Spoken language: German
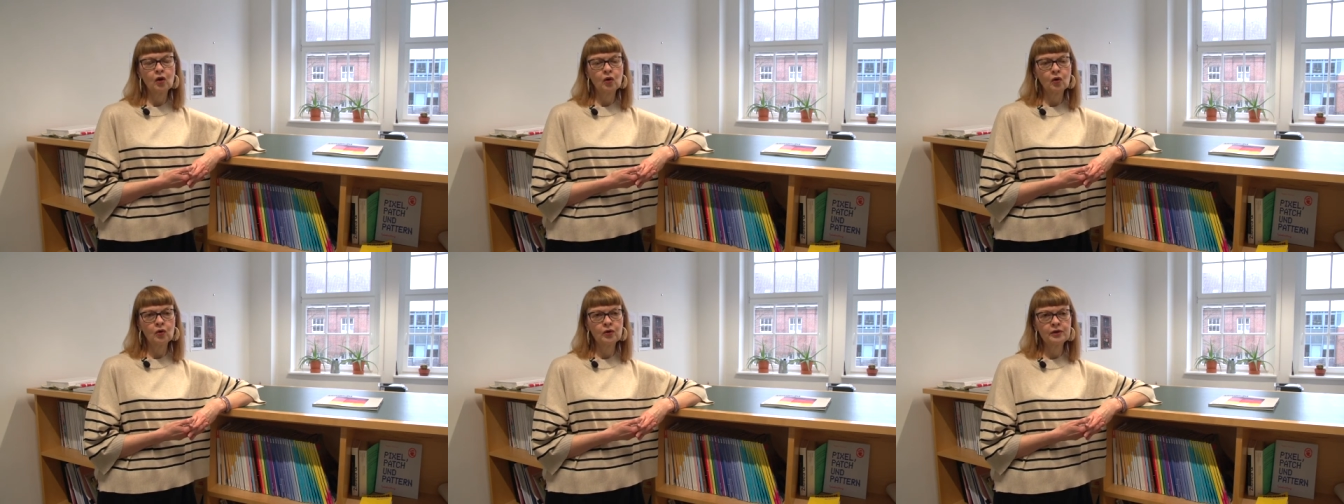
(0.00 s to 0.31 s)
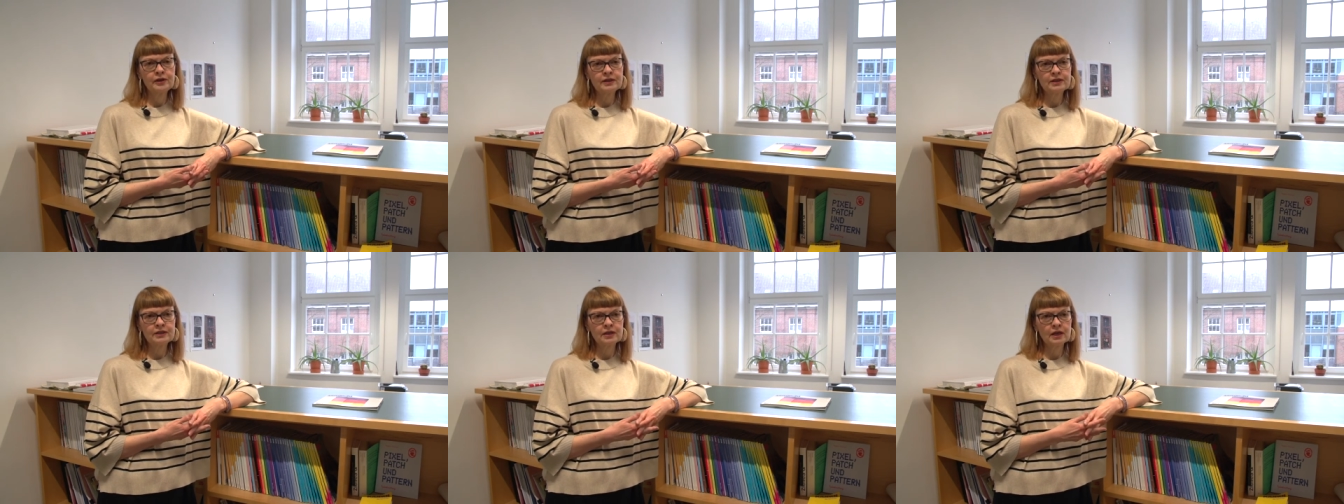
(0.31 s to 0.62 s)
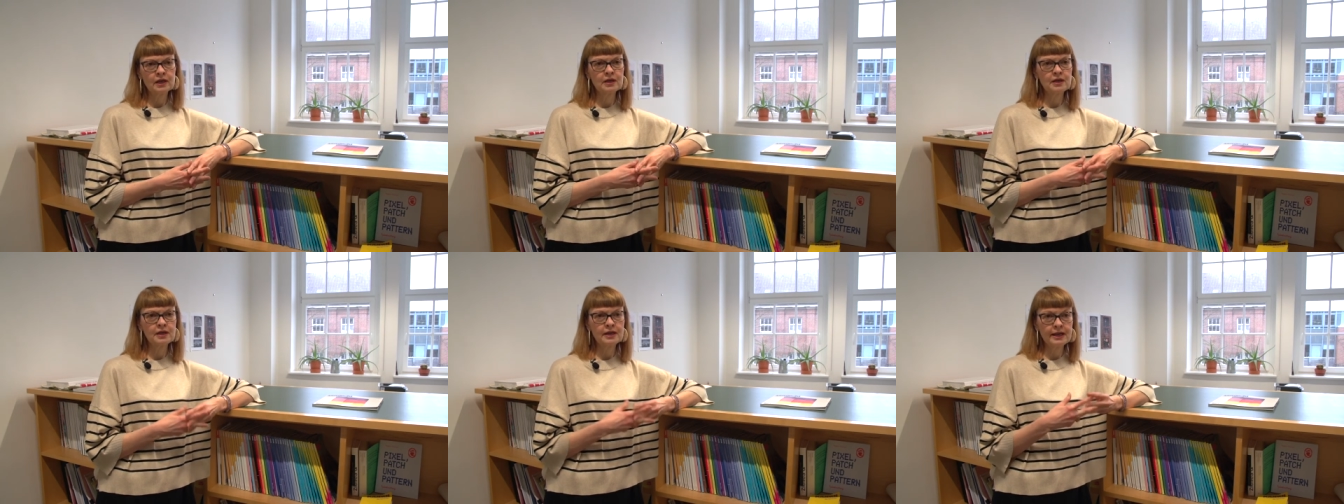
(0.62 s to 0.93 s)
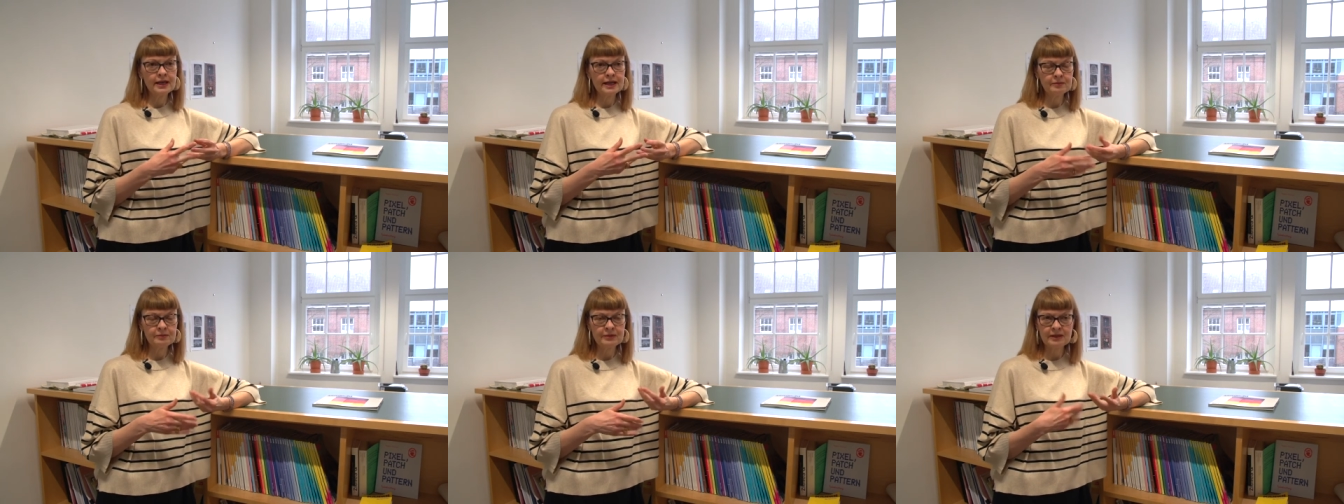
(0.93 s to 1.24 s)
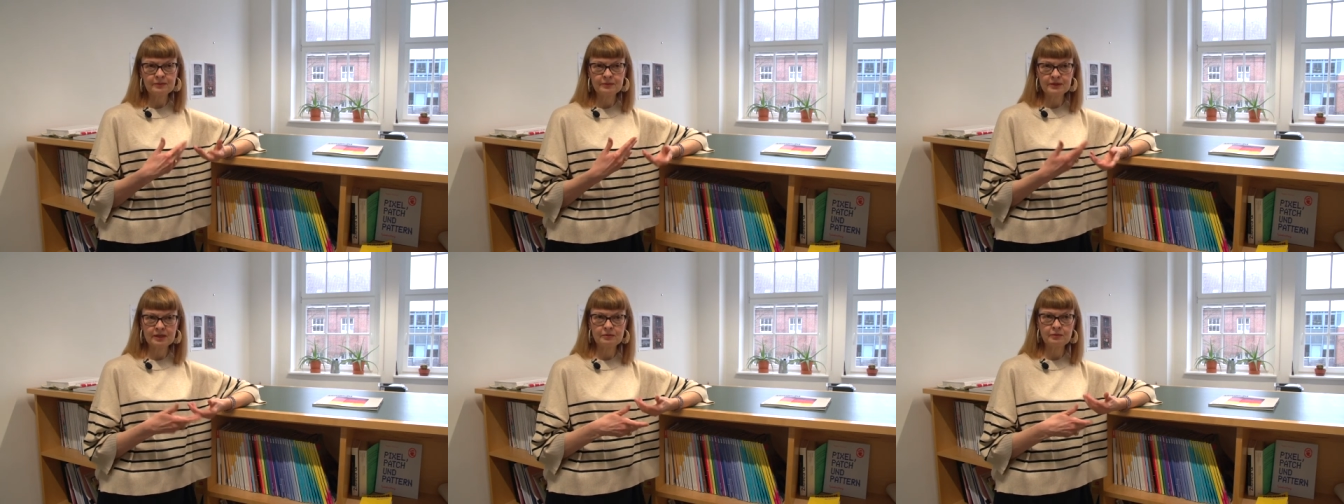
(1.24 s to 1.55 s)
Und äh, neben
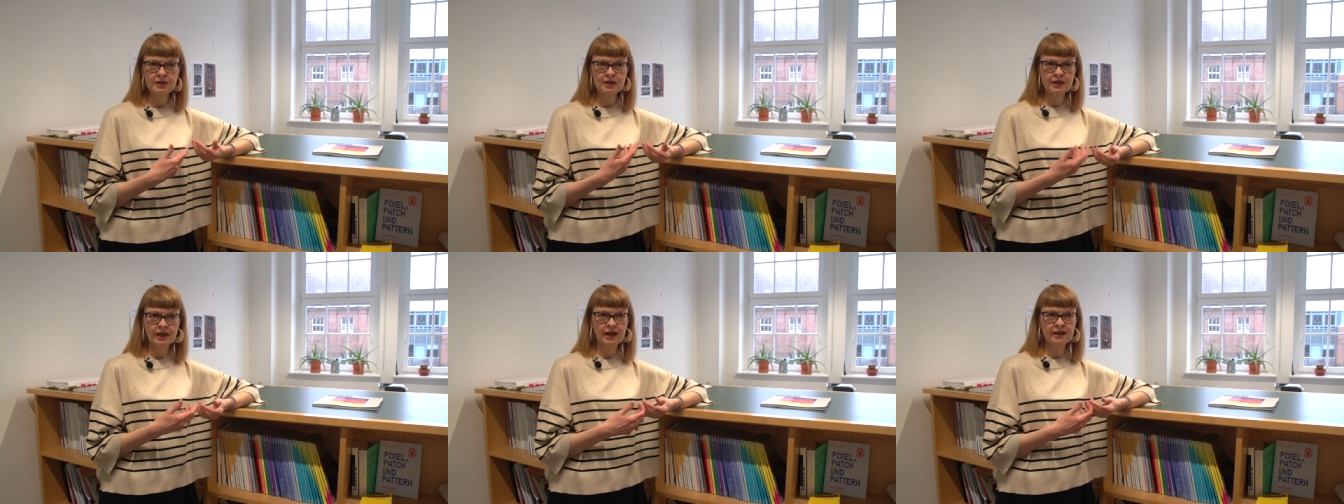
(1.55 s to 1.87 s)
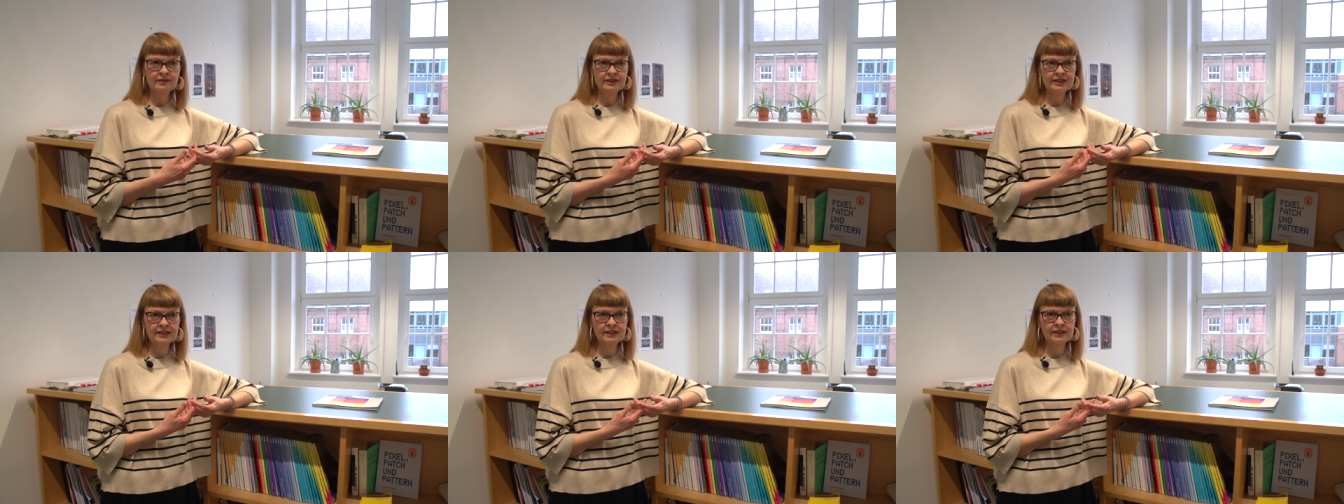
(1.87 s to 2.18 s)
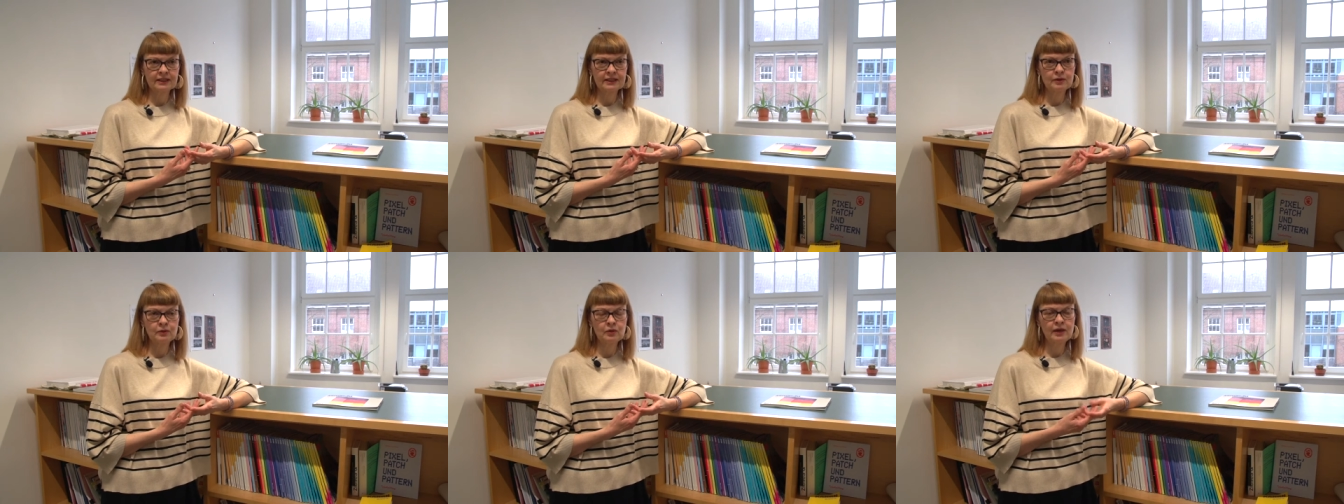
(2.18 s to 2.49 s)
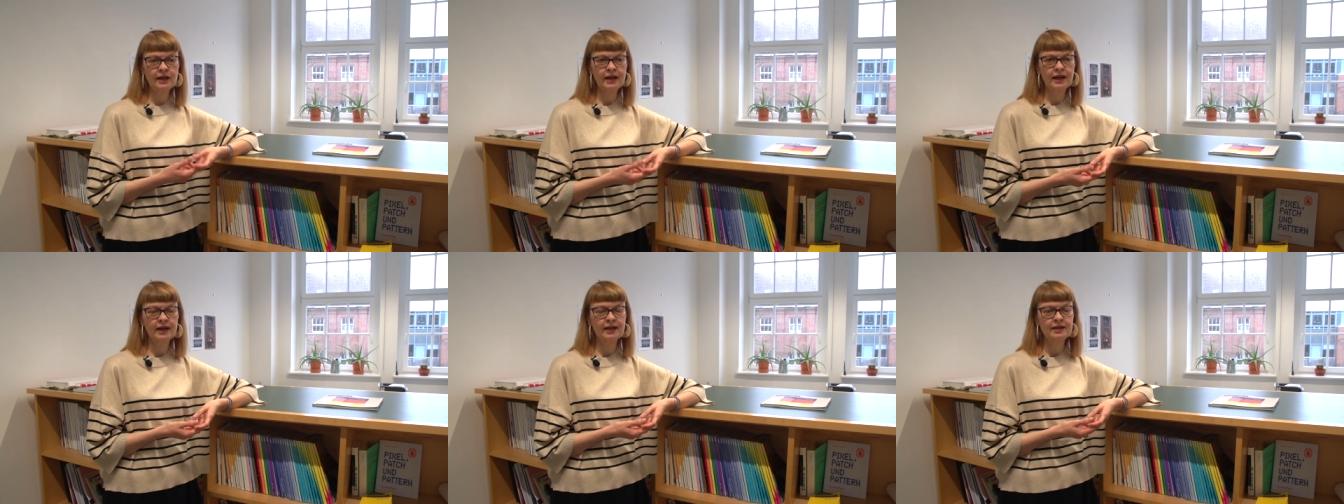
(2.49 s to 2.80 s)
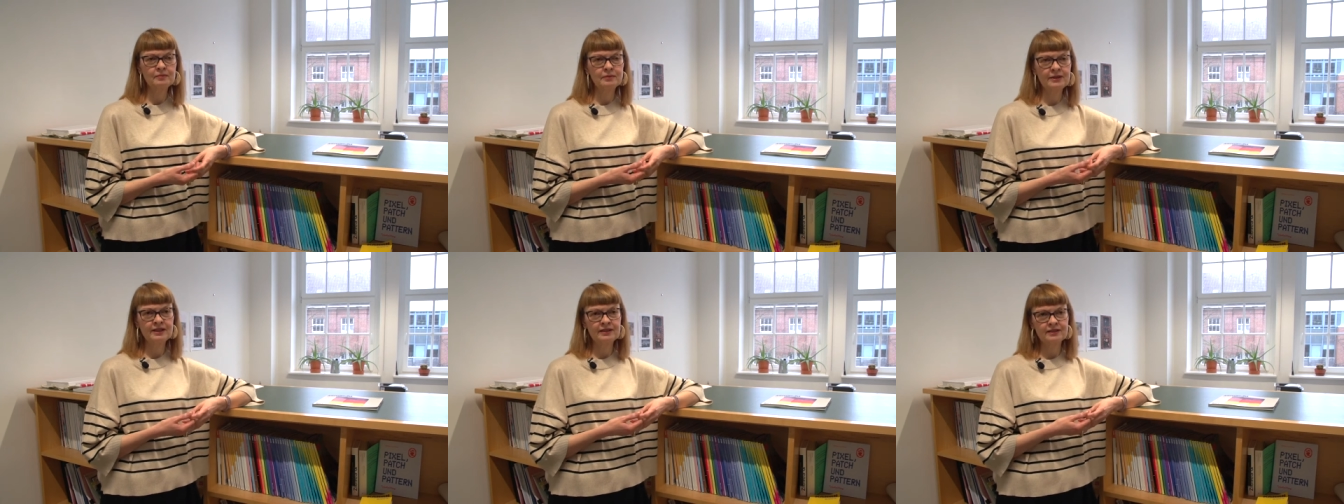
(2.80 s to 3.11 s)
dem Seminar, was ich regulär
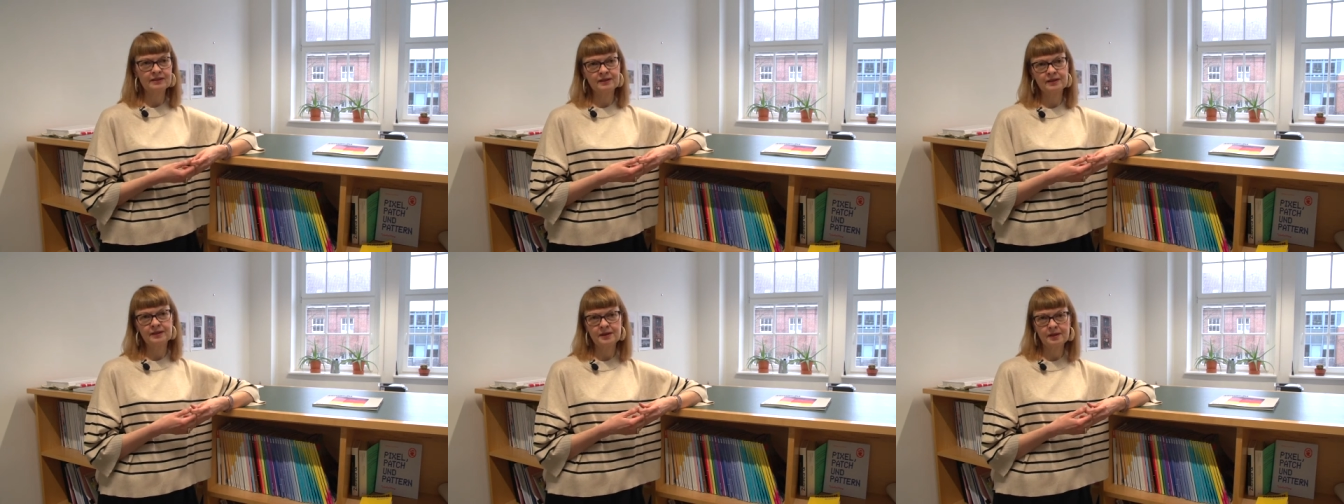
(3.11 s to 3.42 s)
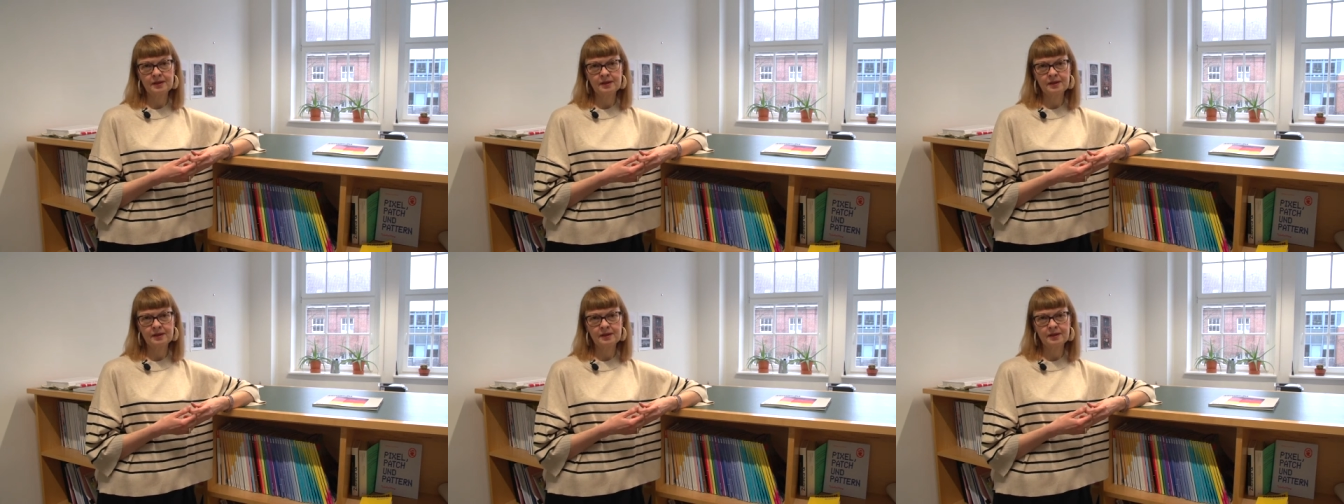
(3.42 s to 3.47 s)
anbiete,